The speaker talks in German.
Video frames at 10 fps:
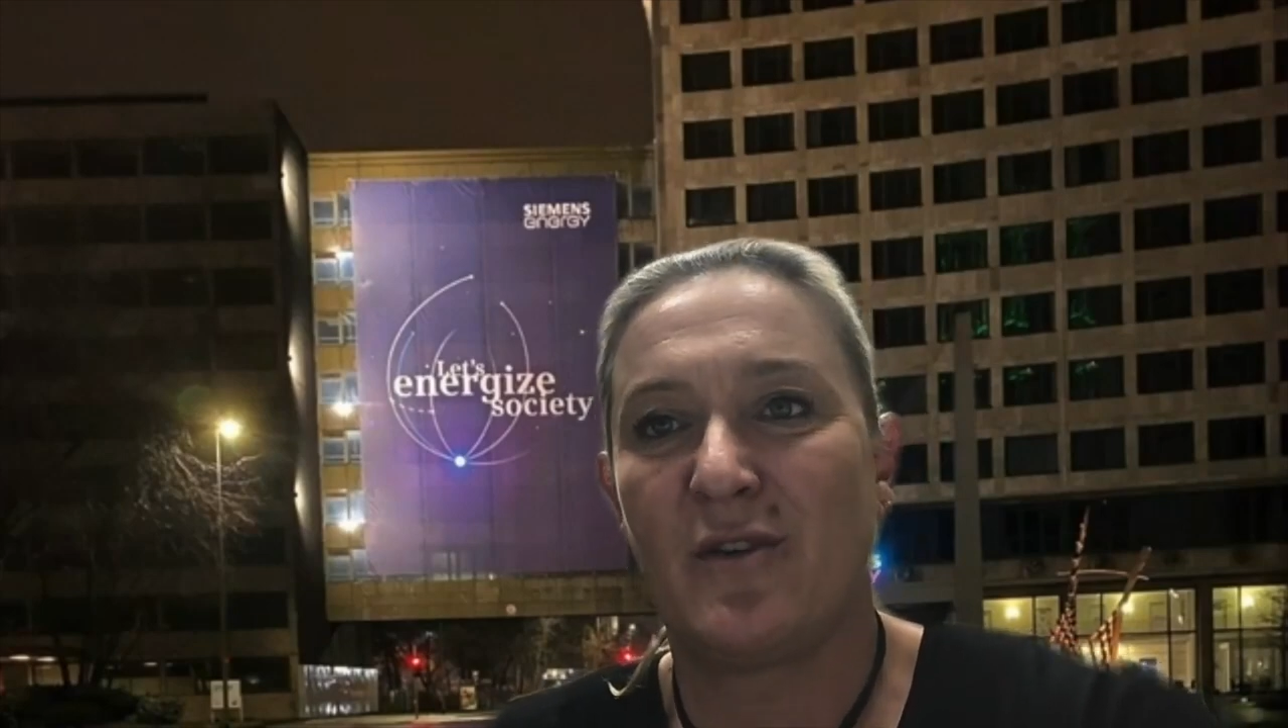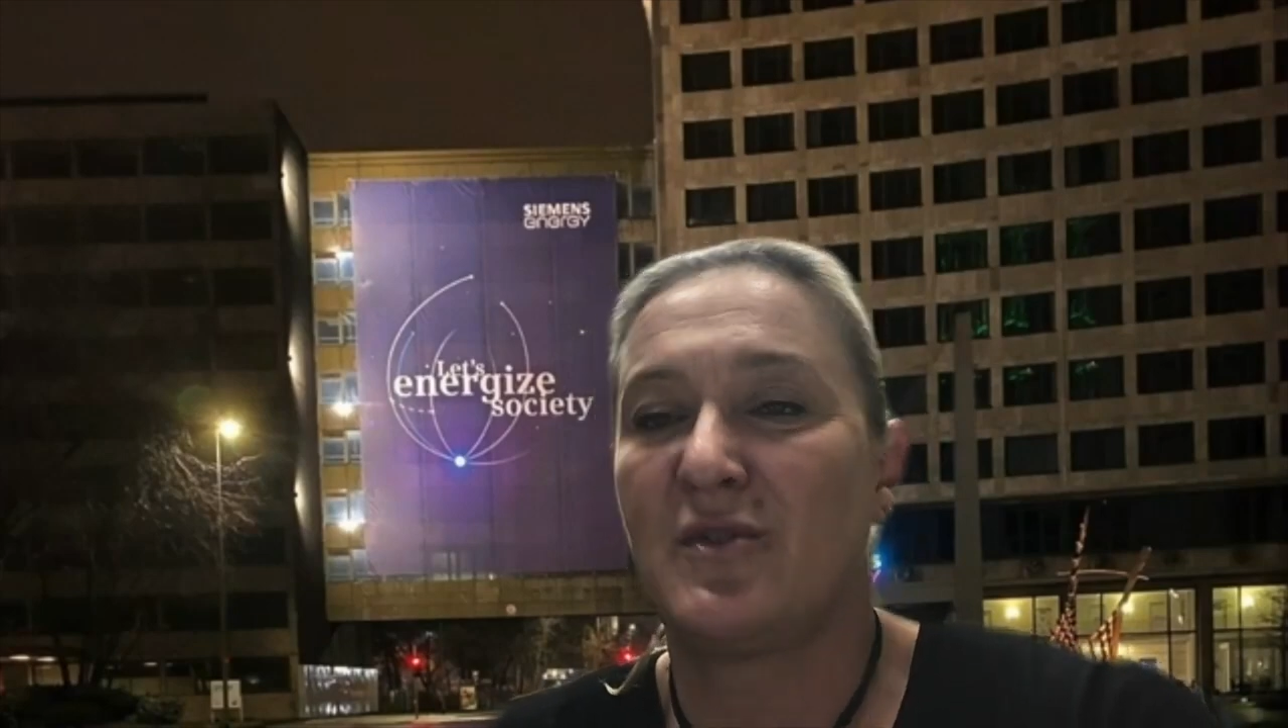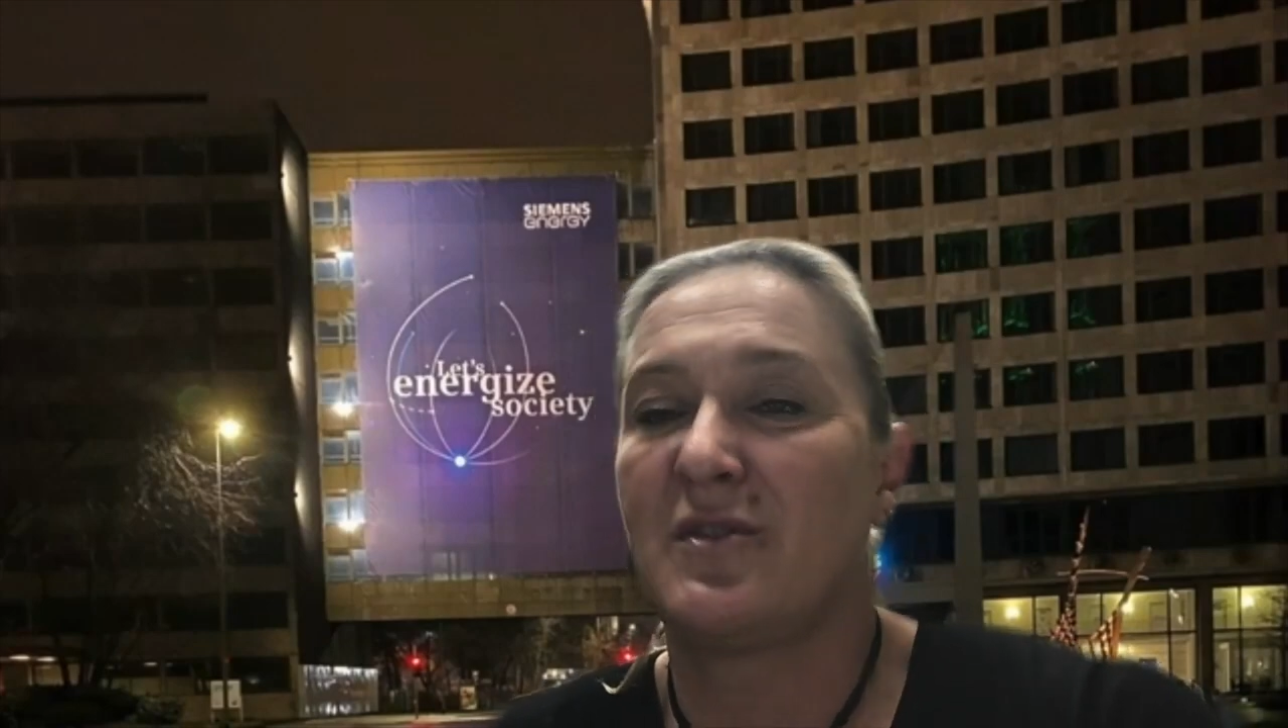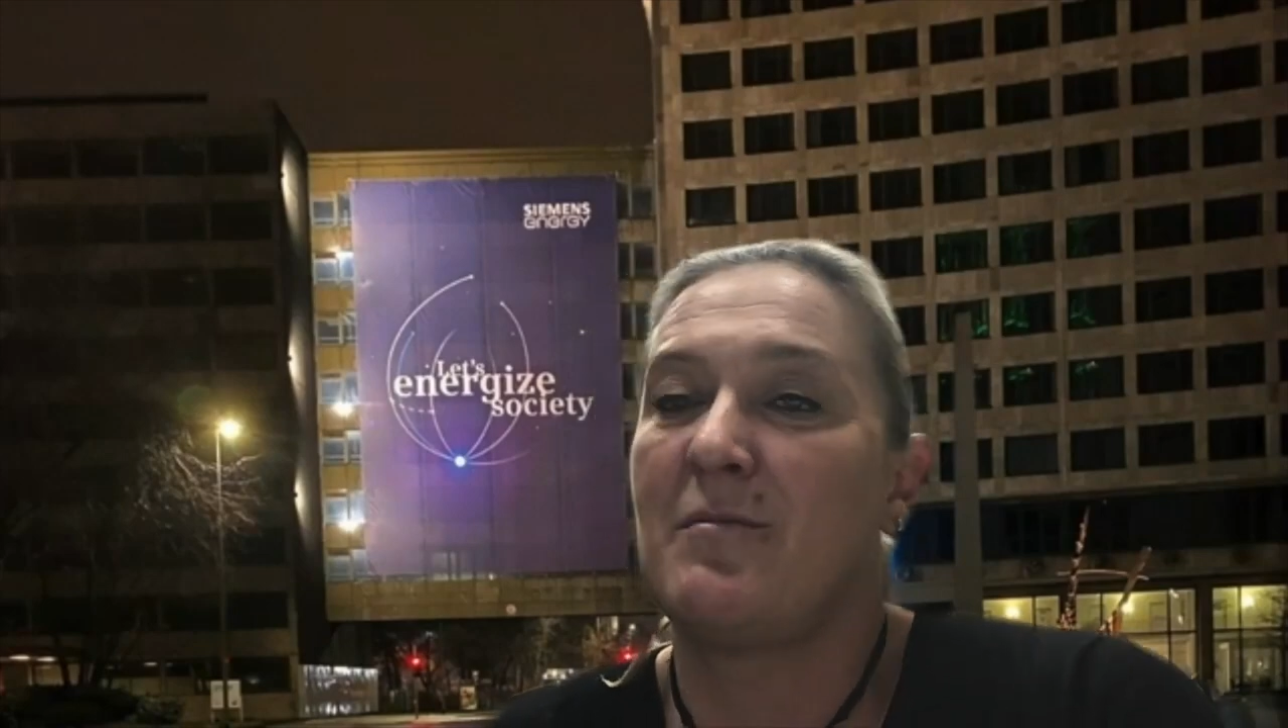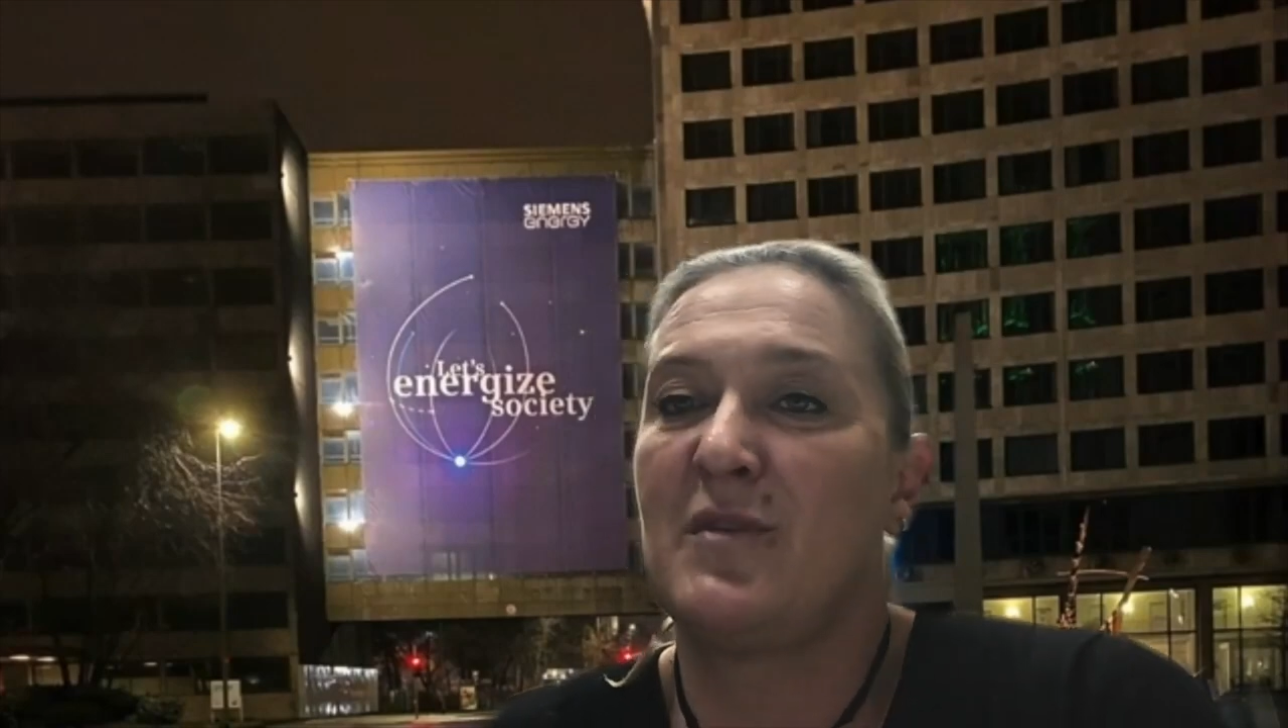
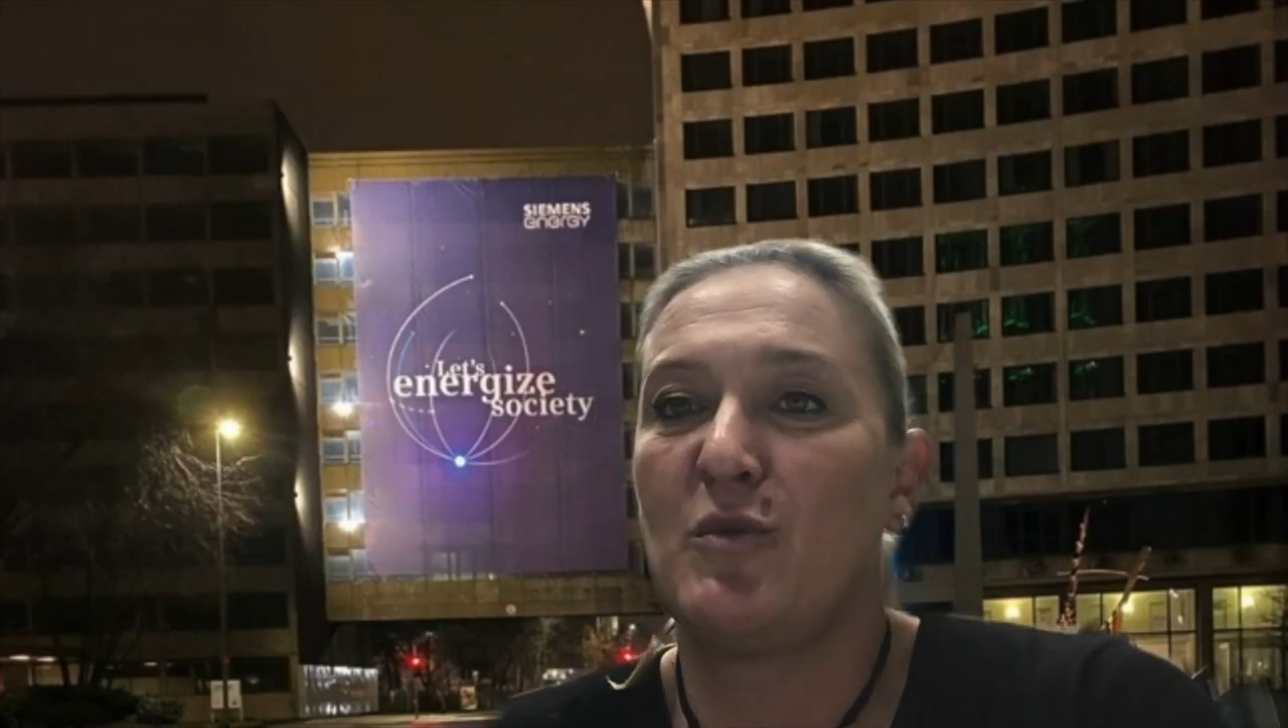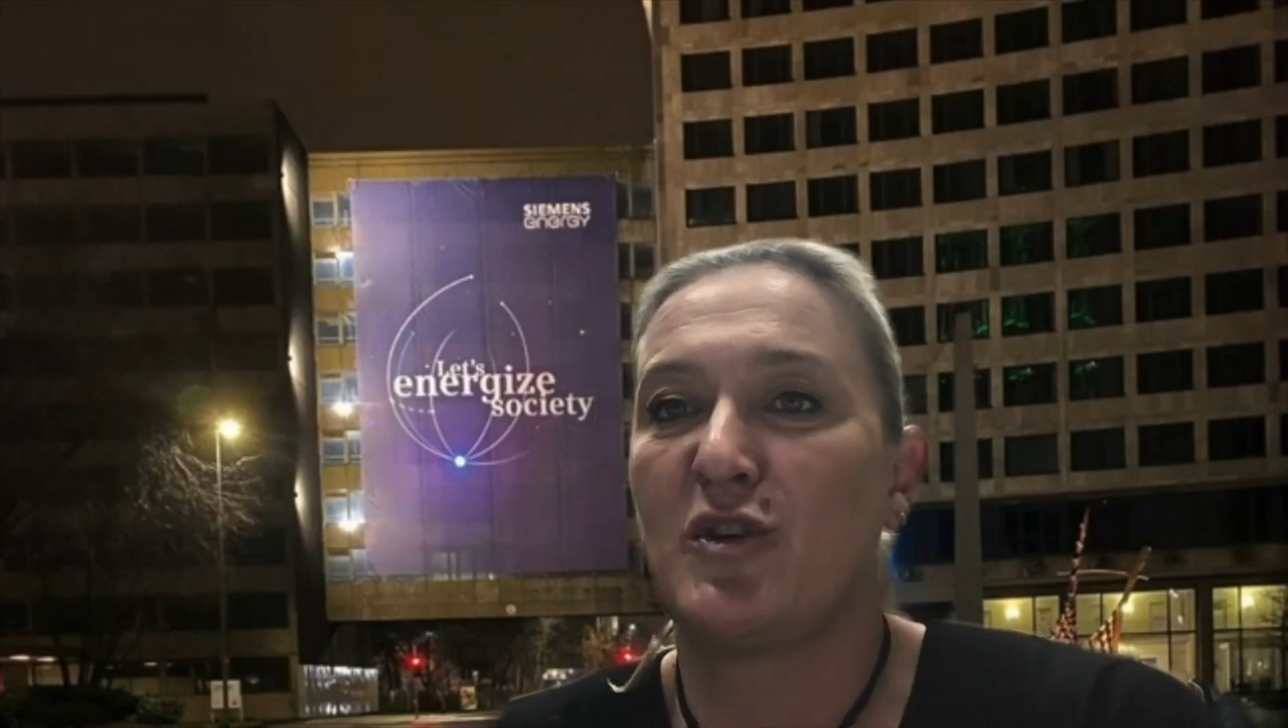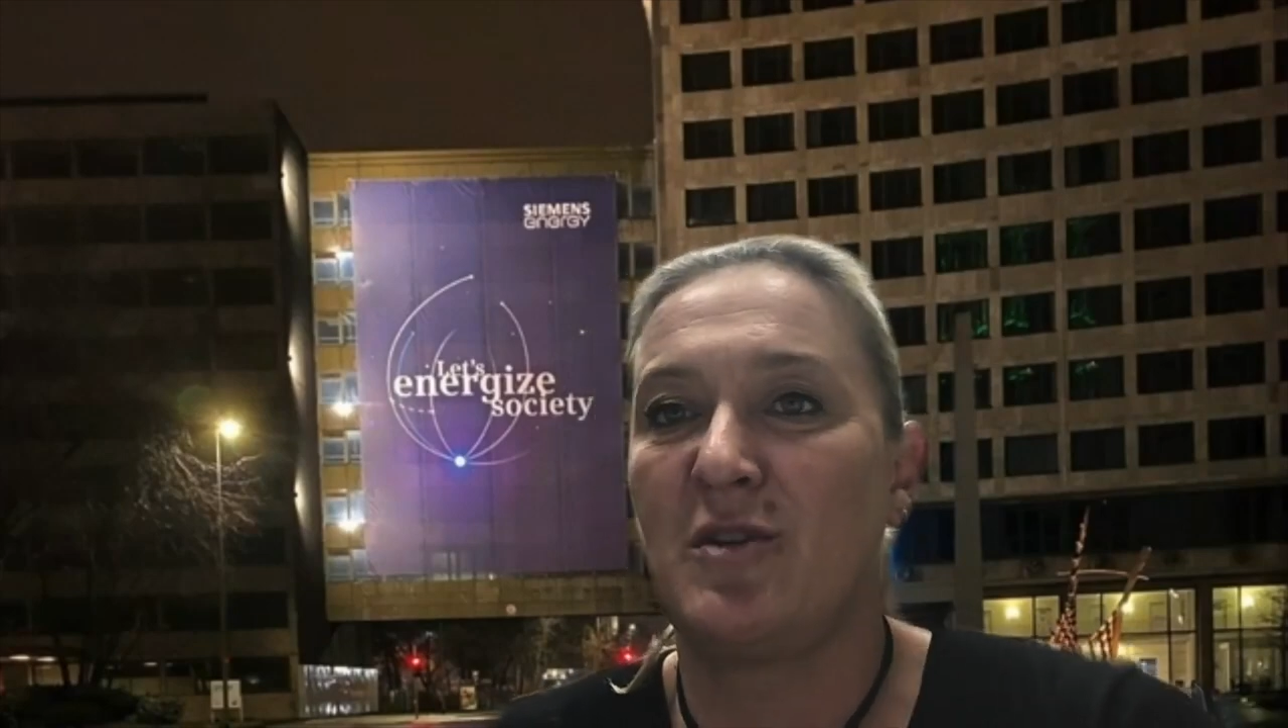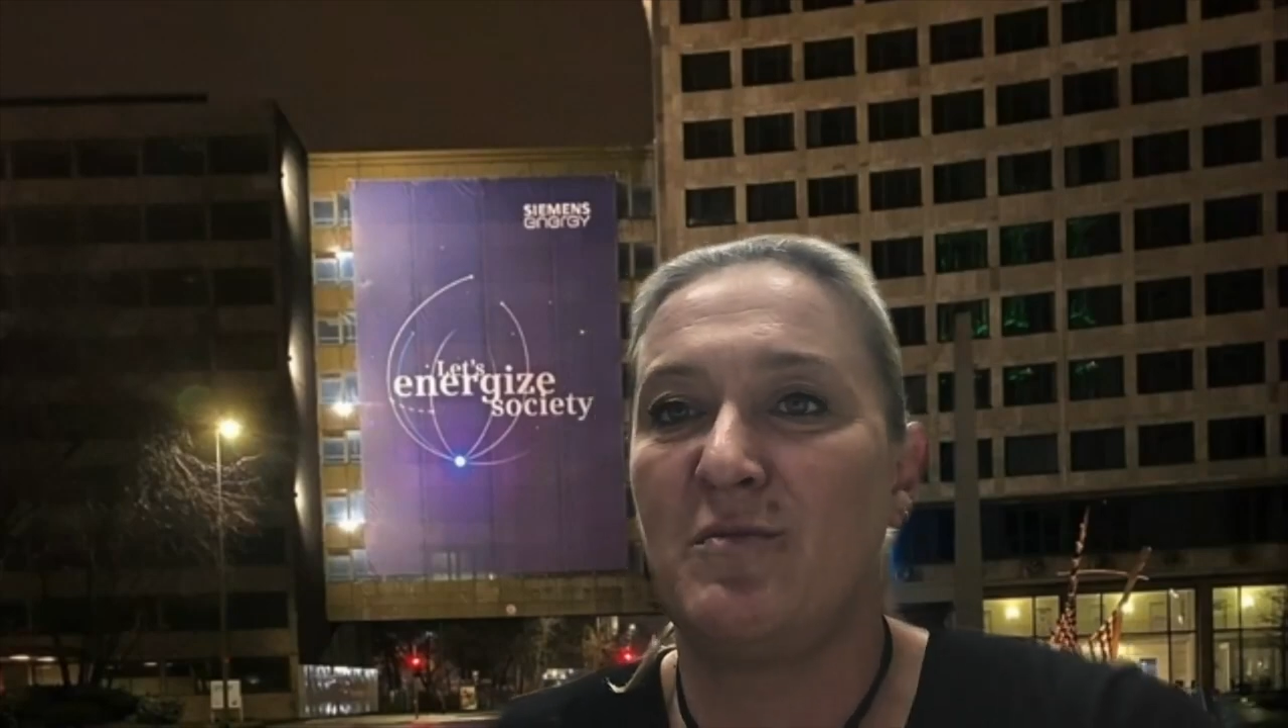Und damit möchte